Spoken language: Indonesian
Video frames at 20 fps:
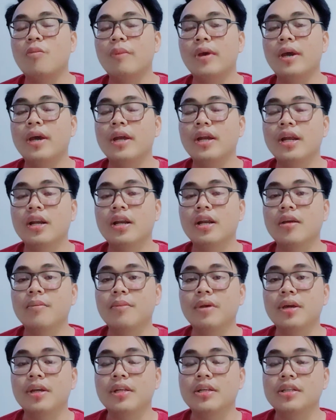komen ada yang
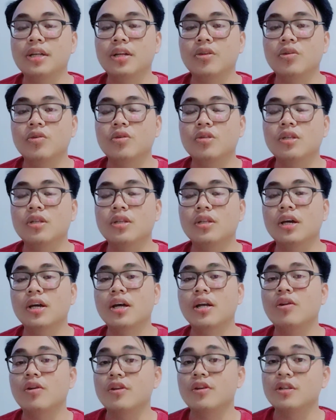bikin status tentang
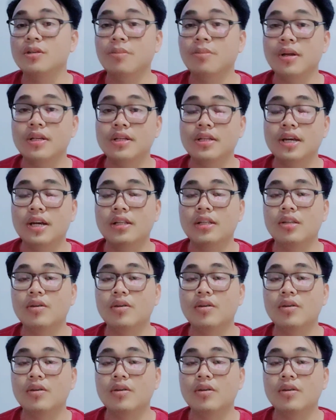Android 11 nya